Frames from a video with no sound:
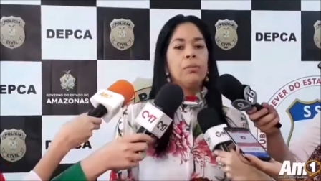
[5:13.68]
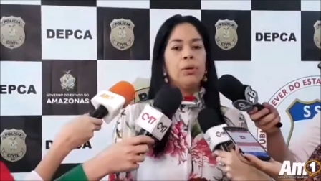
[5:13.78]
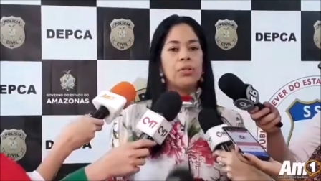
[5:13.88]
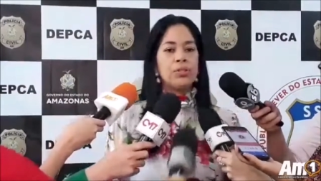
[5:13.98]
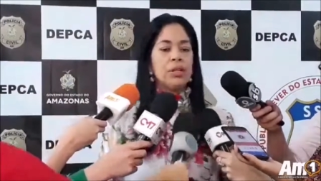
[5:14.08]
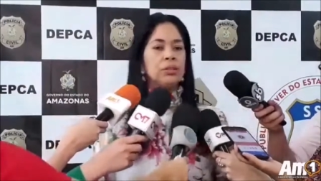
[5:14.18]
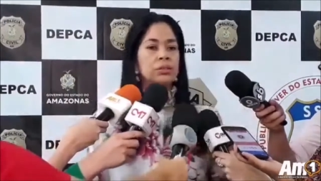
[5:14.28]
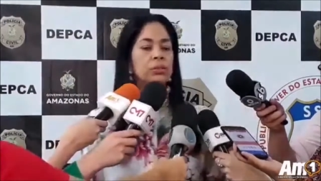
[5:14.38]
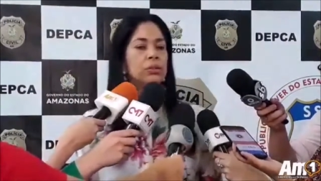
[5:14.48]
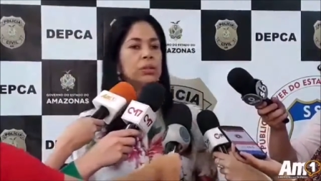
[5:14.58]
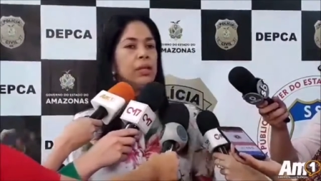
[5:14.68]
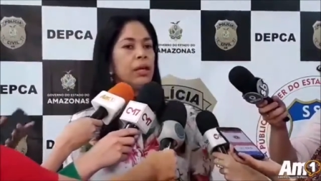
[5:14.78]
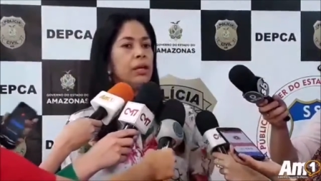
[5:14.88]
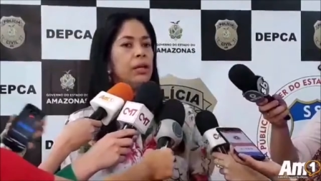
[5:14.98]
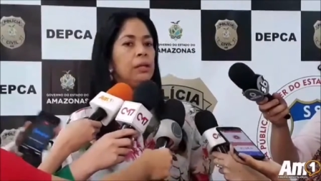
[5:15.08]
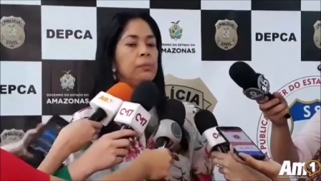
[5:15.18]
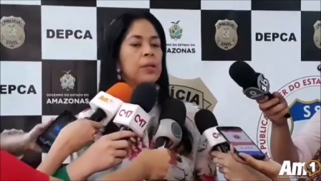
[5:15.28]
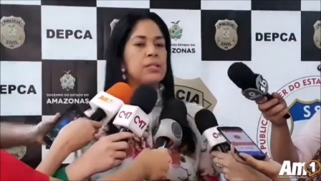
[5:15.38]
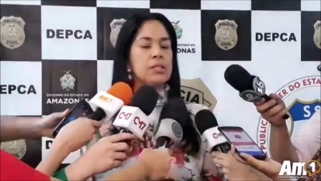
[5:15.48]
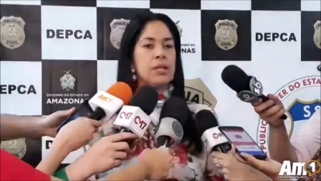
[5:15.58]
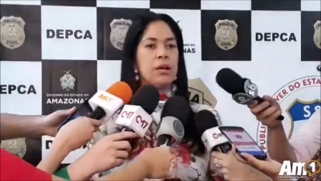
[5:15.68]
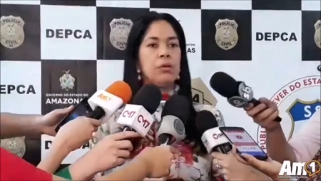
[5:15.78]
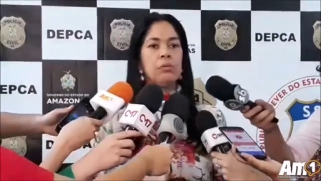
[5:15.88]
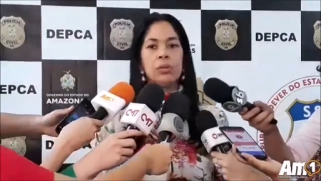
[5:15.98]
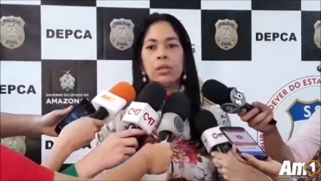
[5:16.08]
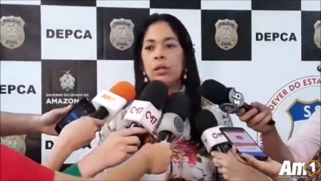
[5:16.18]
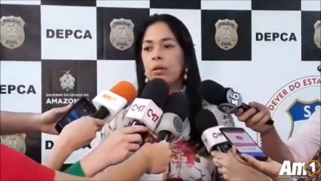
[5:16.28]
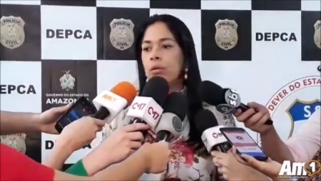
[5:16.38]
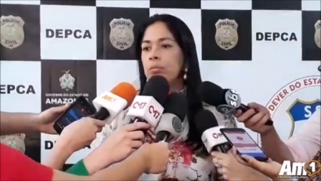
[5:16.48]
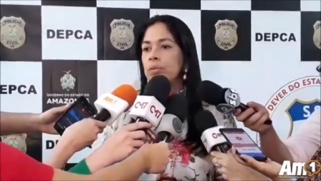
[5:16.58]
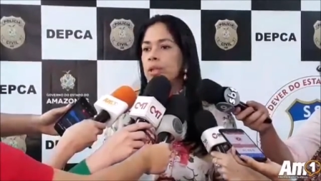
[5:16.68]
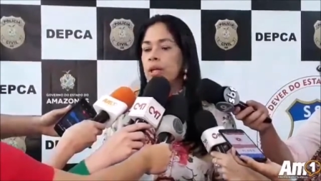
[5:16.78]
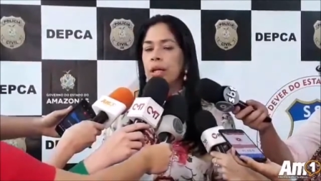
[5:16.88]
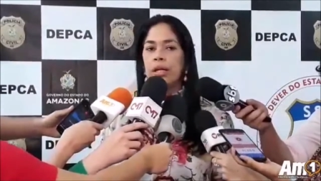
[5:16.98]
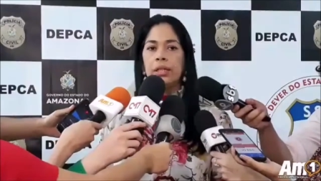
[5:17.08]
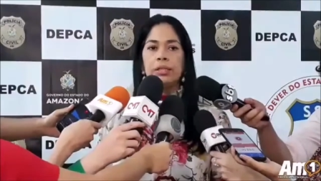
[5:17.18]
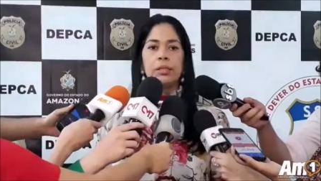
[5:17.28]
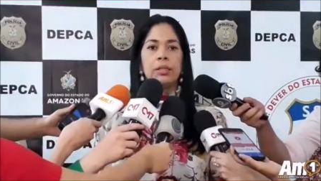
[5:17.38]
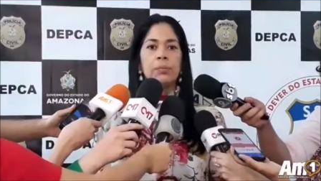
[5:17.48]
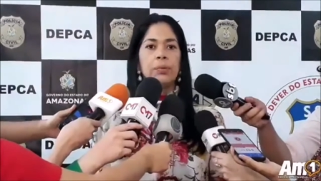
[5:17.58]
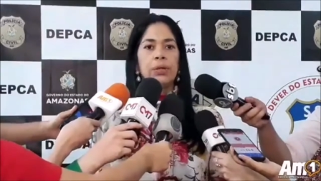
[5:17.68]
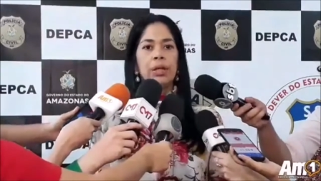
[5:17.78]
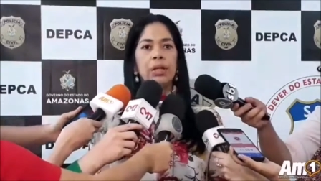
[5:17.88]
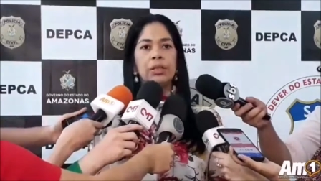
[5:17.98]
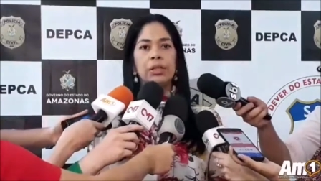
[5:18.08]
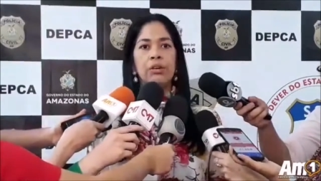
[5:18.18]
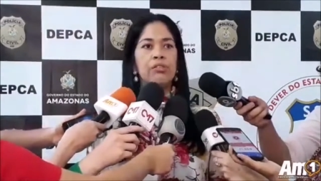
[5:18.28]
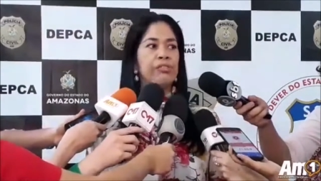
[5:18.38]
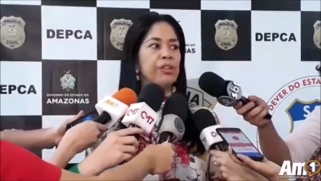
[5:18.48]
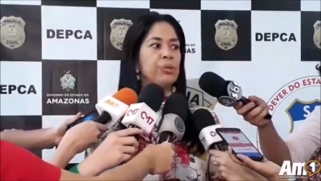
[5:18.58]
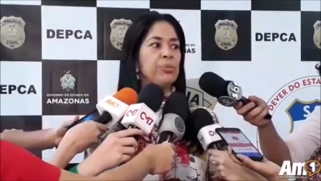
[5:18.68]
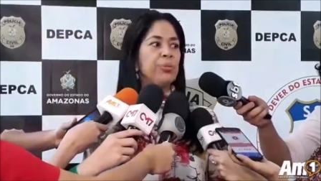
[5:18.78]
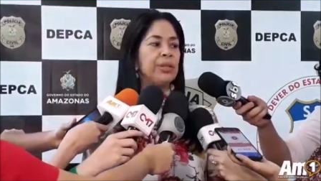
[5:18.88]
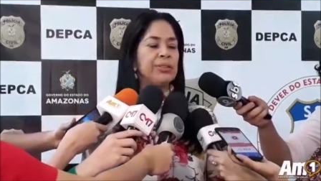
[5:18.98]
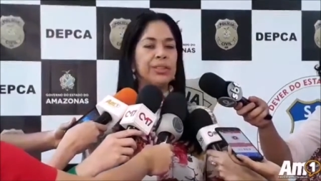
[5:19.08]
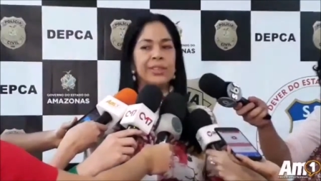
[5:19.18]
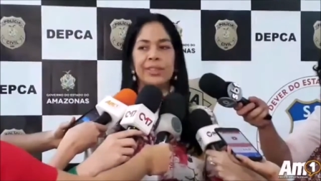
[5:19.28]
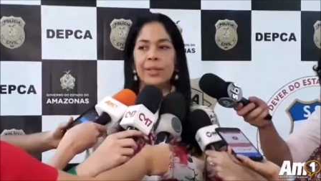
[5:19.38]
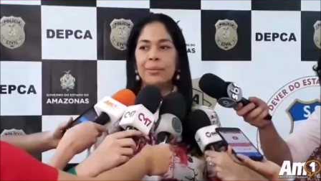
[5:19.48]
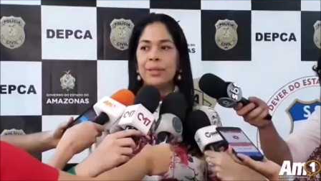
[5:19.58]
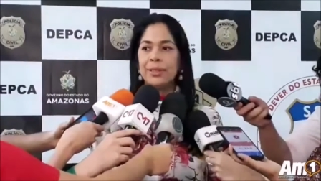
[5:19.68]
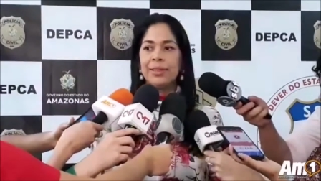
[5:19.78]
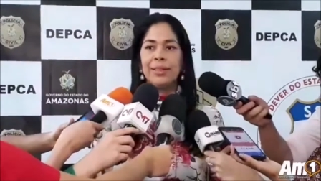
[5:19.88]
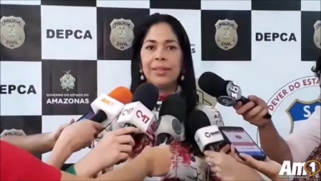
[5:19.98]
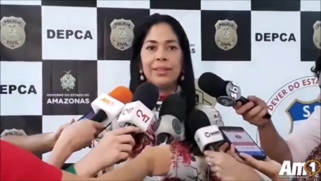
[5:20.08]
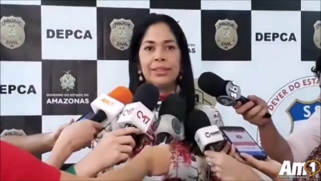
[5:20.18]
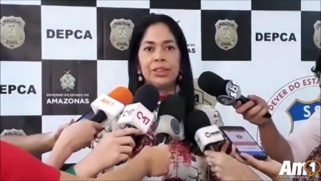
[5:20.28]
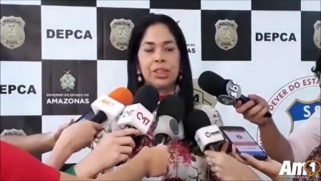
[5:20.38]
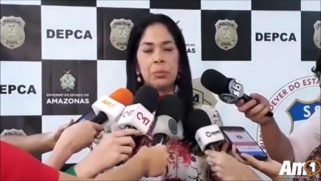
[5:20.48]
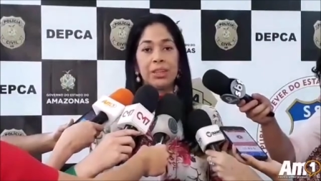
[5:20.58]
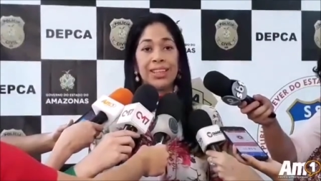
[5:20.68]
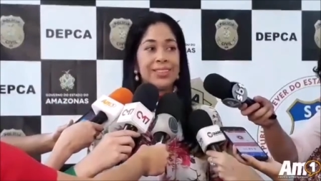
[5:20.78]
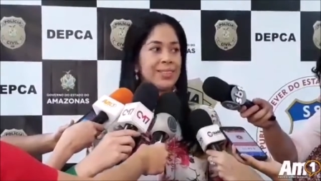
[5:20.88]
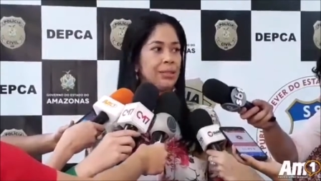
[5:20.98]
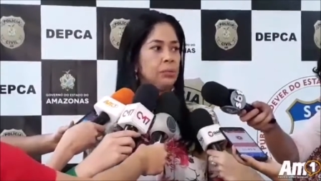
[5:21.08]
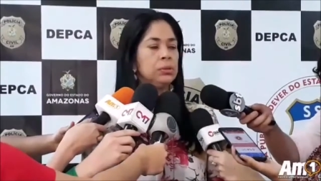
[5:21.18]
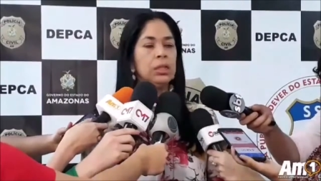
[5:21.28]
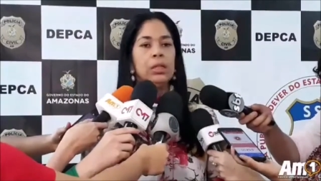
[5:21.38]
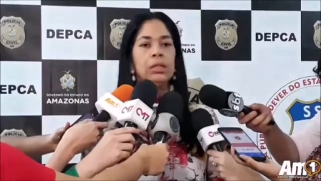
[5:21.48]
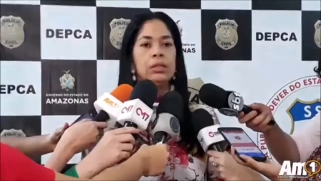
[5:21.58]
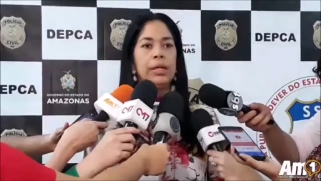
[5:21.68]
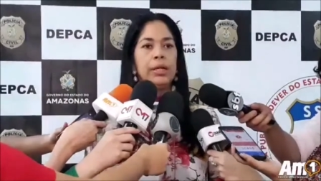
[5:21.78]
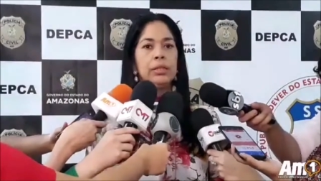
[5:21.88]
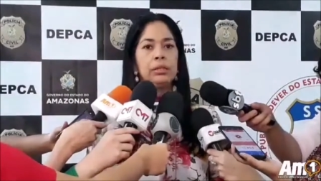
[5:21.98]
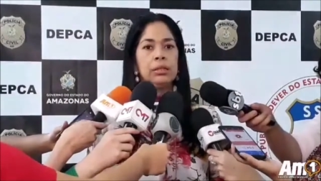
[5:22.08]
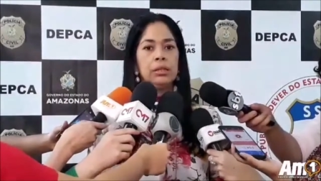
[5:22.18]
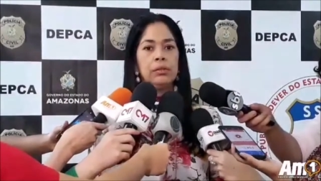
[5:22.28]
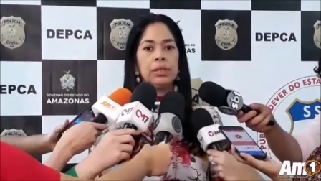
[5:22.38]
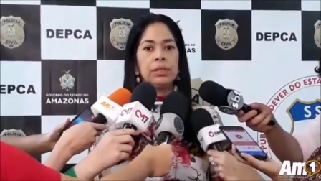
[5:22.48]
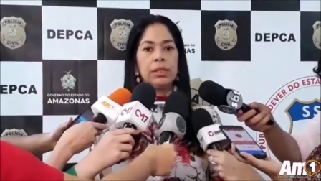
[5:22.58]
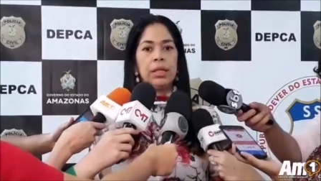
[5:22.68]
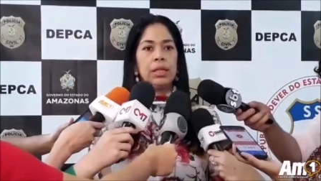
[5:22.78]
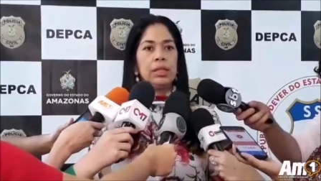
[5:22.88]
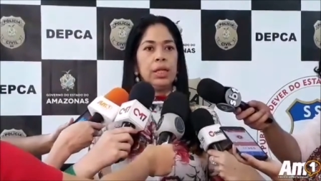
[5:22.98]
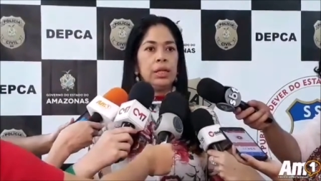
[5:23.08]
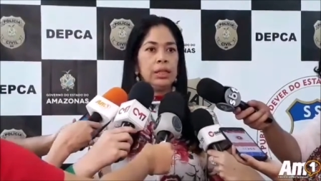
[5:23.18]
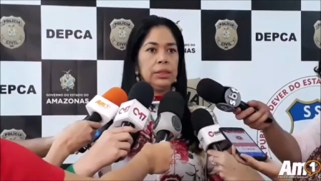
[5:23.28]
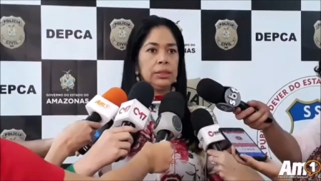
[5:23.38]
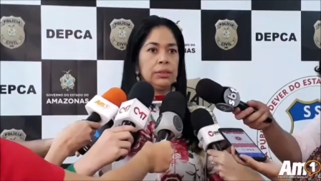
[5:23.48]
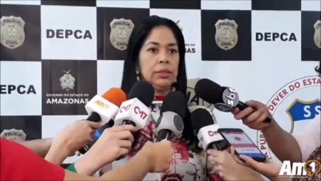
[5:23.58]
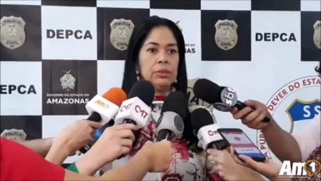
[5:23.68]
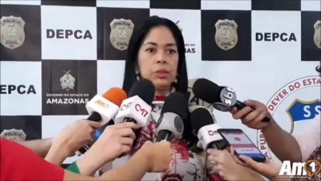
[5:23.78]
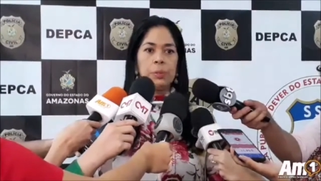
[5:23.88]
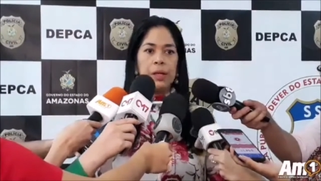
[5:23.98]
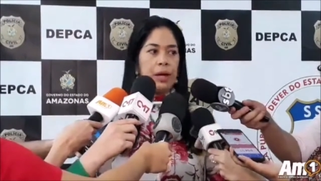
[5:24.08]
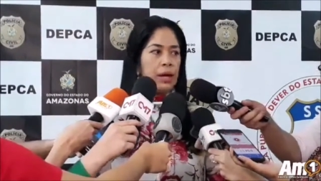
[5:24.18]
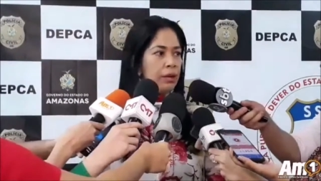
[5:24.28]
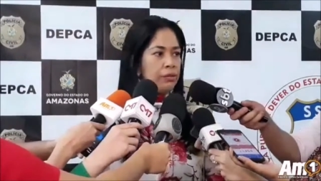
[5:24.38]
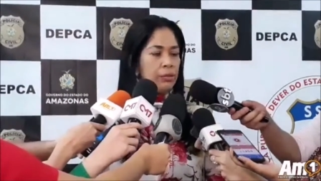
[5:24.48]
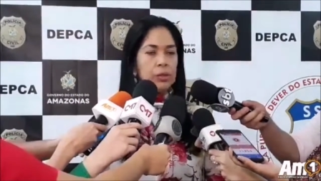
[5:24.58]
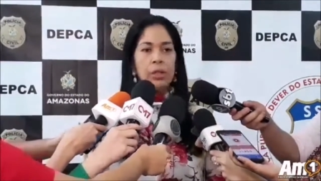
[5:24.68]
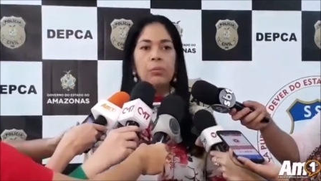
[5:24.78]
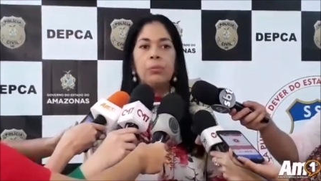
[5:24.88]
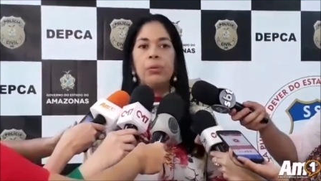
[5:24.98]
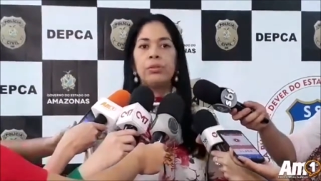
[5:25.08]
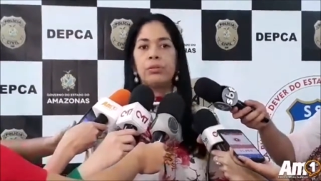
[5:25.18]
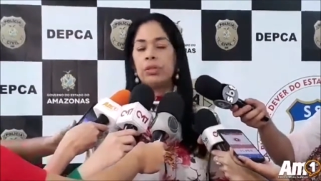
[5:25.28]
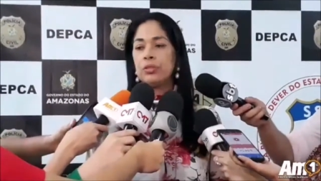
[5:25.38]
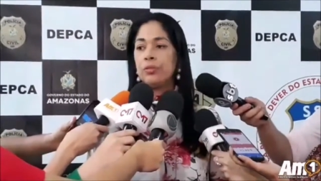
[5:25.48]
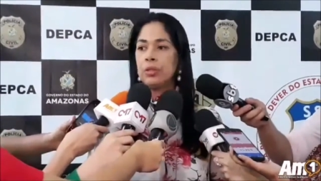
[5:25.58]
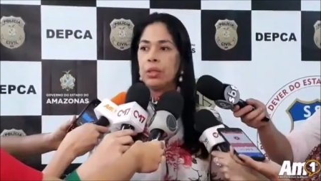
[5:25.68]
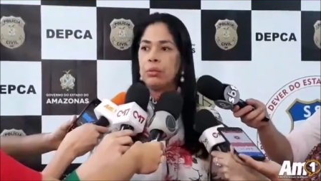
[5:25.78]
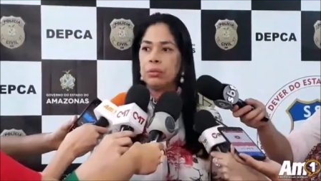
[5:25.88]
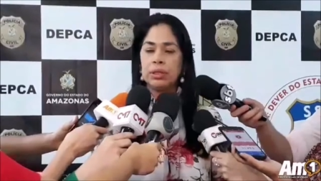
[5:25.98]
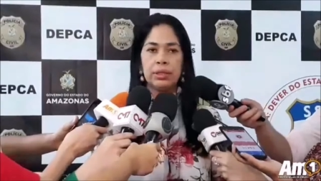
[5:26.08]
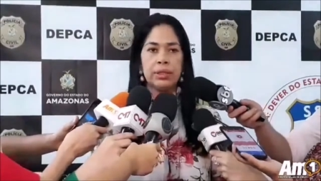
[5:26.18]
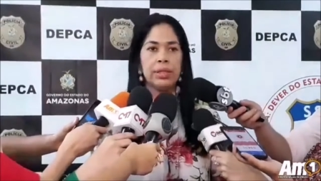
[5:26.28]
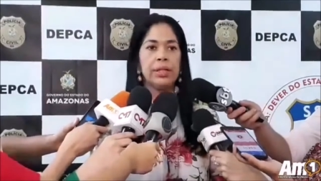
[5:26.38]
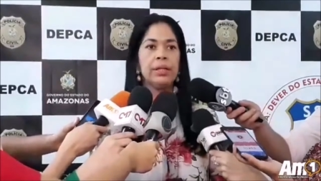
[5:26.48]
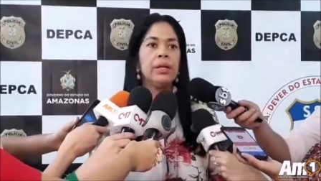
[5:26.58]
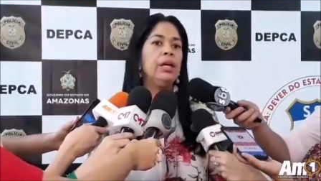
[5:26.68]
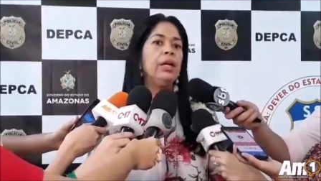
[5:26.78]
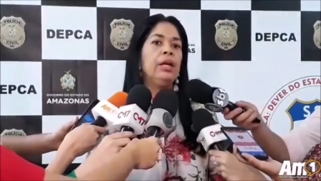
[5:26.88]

Bom, isso elas não conseguem precisar com muita, com muita clareza, até porque elas estavam vivendo um momento de extrema, né, de extrema tensão. Né? Então, assim, elas, elas não esperavam em nenhum momento que isso fosse acontecer